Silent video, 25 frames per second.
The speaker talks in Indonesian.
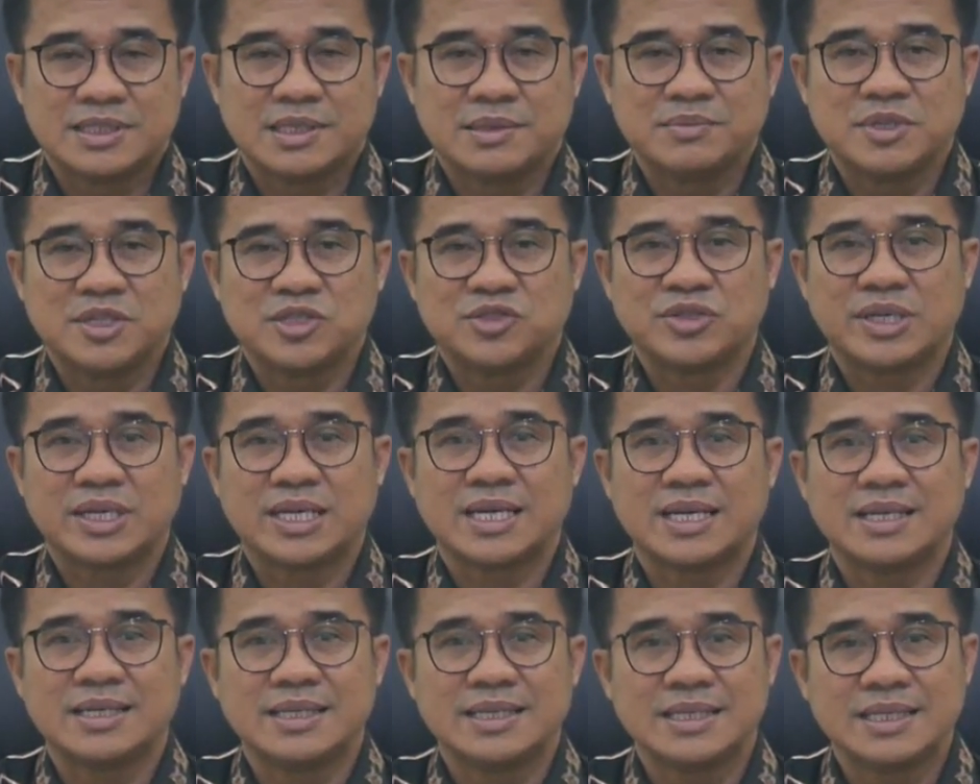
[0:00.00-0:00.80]
bisa
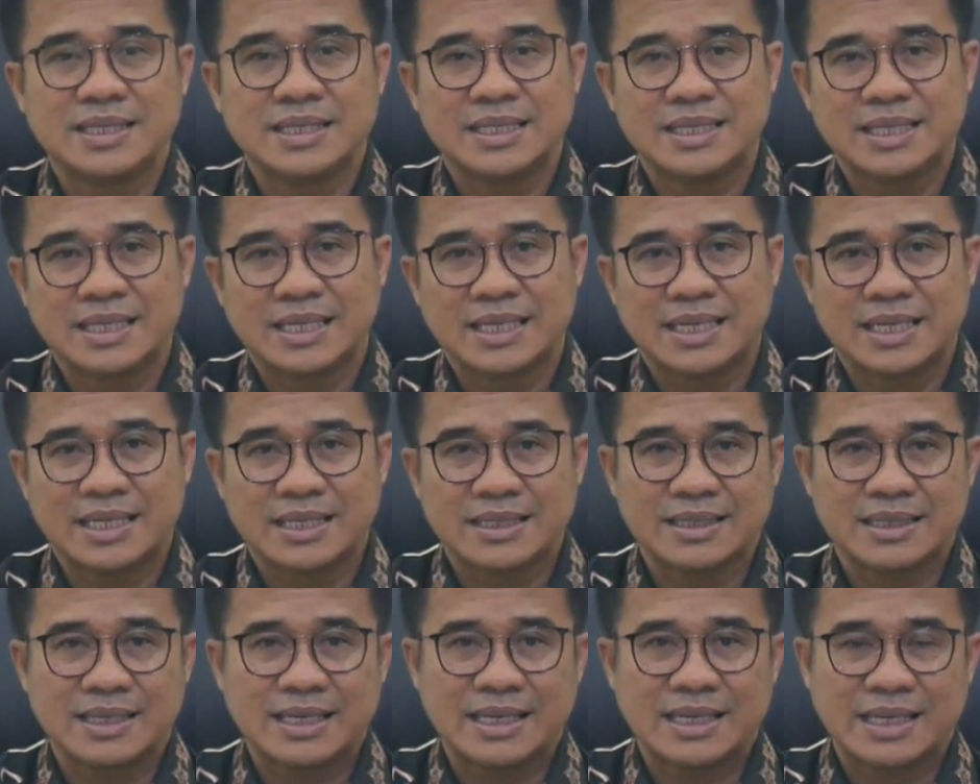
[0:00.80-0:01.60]
menyesuaikan diri
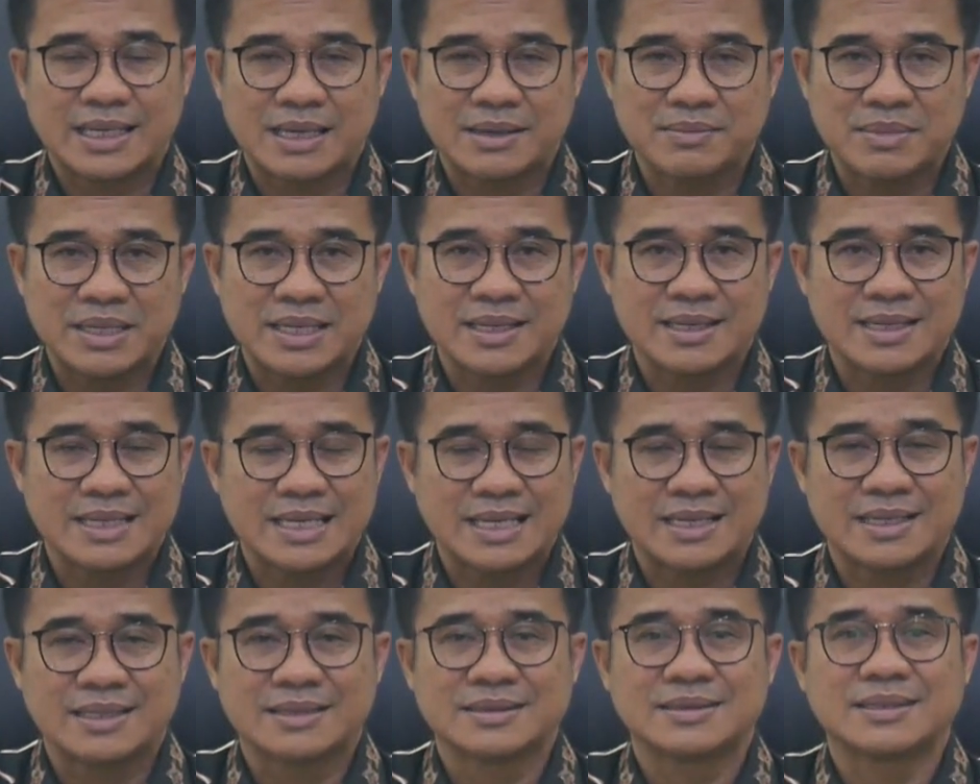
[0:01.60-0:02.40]
dengan era
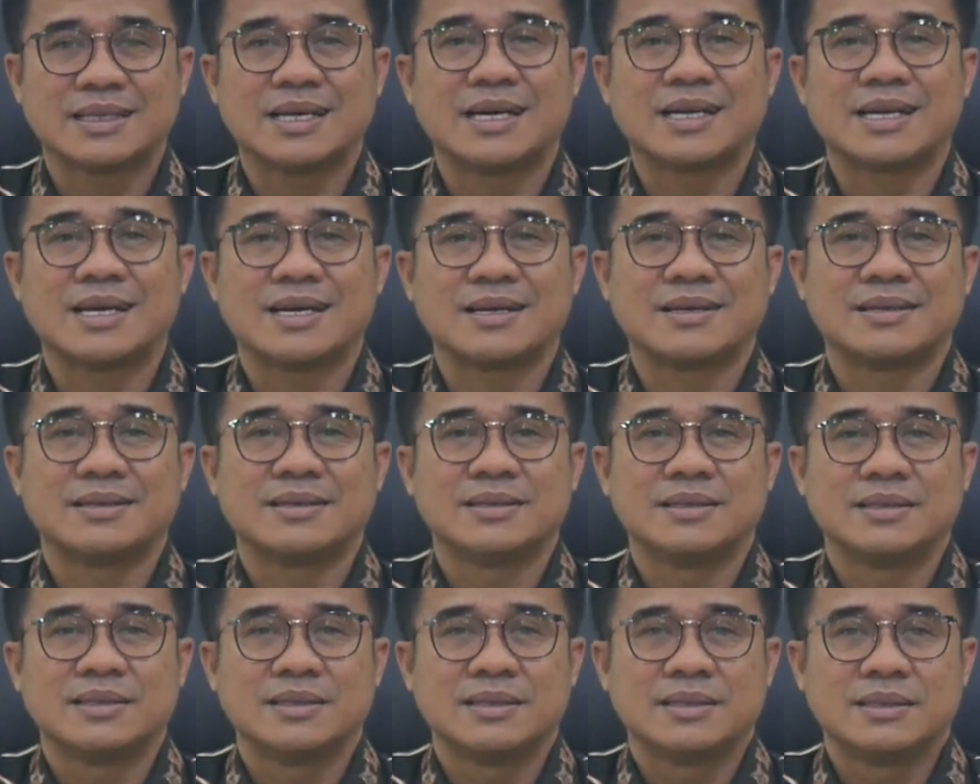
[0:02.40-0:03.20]
milenial yang
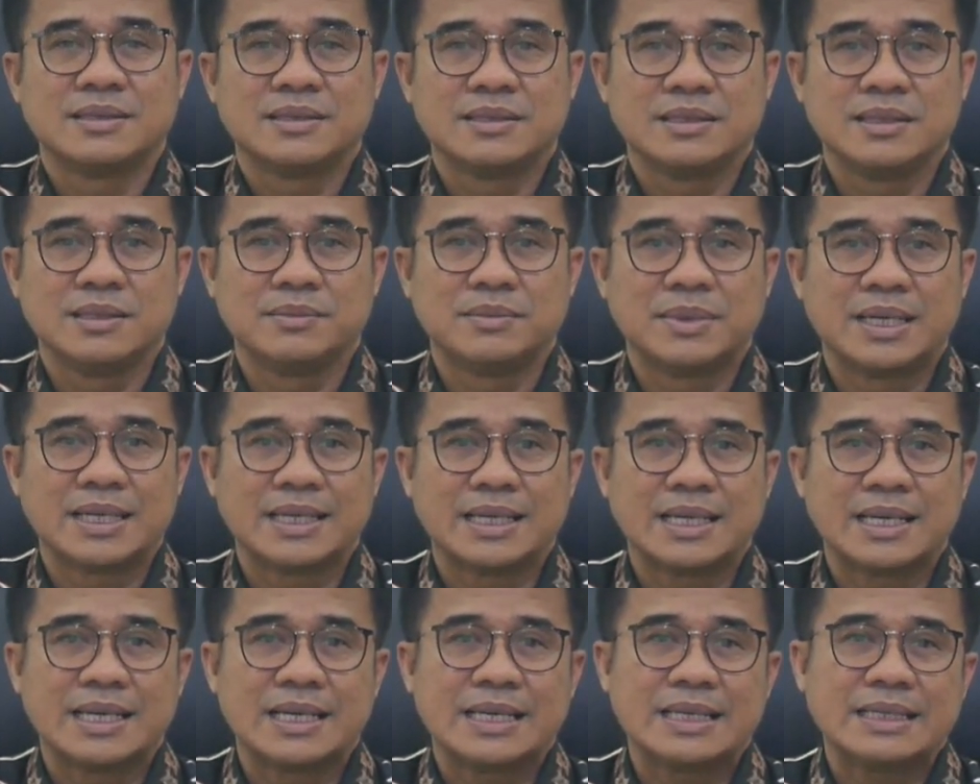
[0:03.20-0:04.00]
sekarang,
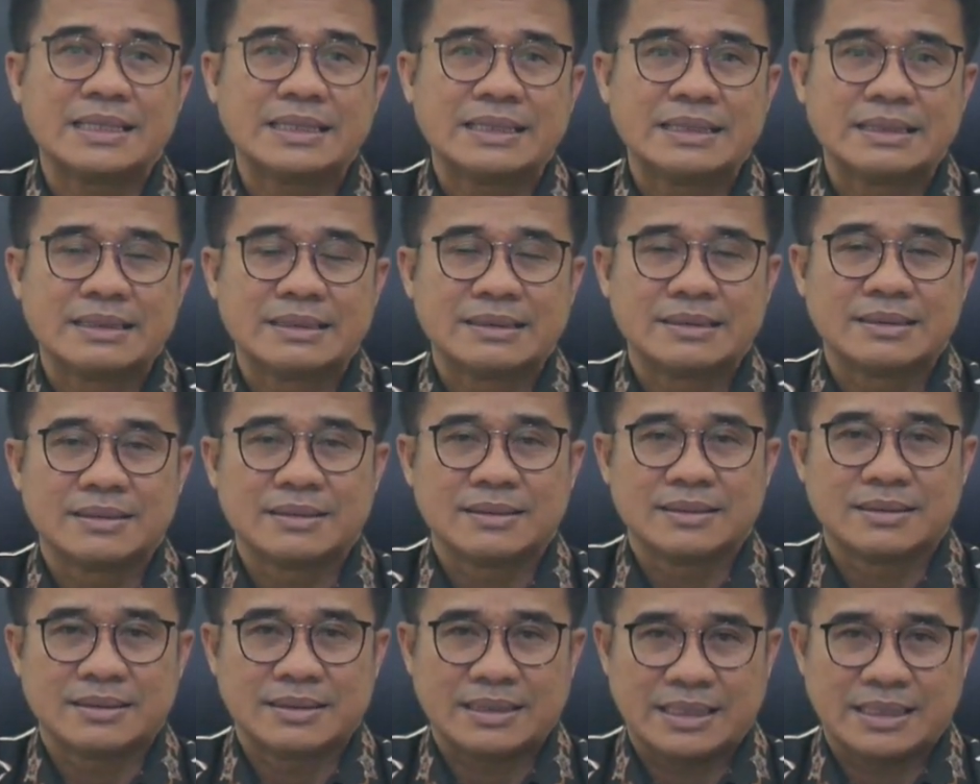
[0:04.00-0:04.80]
di mana